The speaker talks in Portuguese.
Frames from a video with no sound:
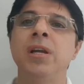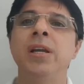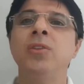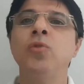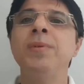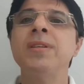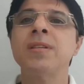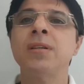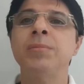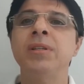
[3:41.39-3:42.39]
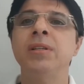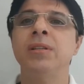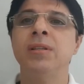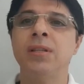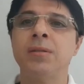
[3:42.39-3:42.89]
e do Missame,
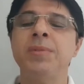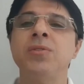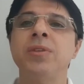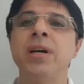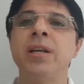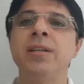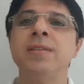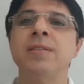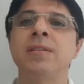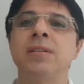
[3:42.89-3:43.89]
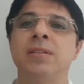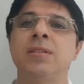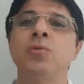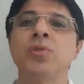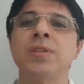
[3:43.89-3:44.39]
das missionárias
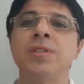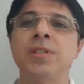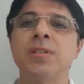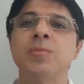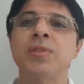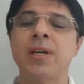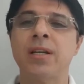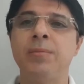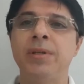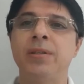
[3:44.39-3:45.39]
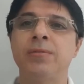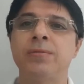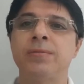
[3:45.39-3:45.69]
do Santíssimo Sacramento.